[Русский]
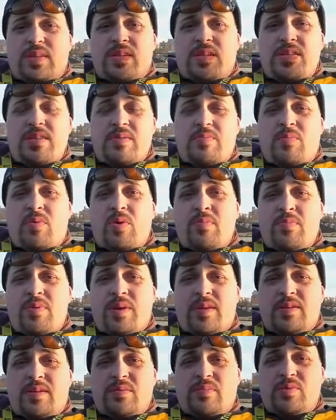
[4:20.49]
Это не
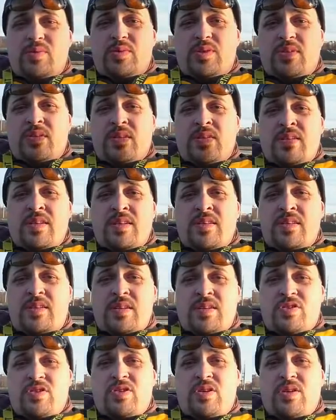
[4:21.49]
бомбер, это будет
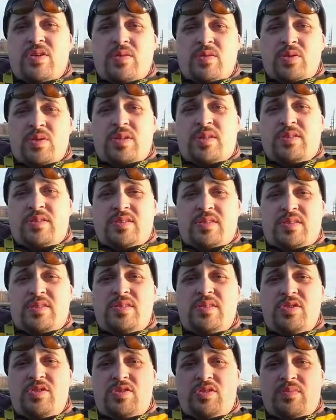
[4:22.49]
НДНДшная лодка с
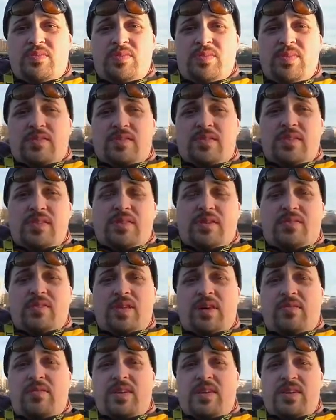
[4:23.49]
днищем
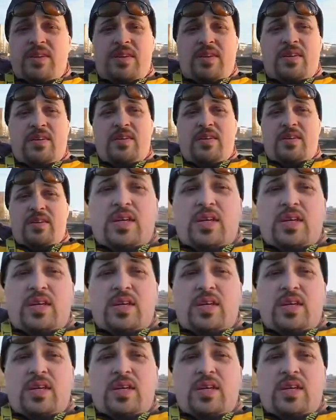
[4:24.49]
низкого давления.